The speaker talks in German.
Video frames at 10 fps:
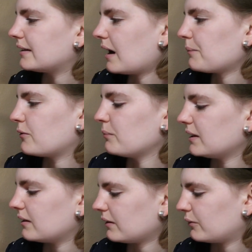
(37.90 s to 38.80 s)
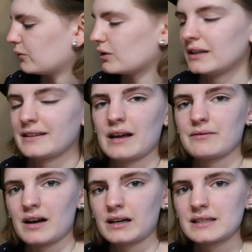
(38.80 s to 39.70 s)
Ich habe mich für den drei
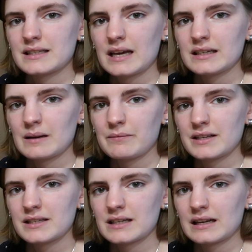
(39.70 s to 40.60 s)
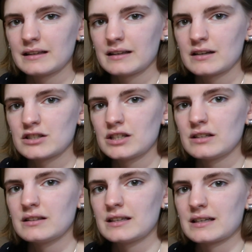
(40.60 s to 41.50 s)
Fragezeichen Adventskalender
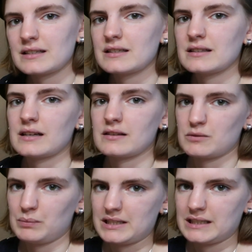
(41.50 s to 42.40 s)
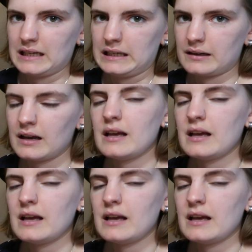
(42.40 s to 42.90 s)
entschieden, denn das ist ein ganz spezieller.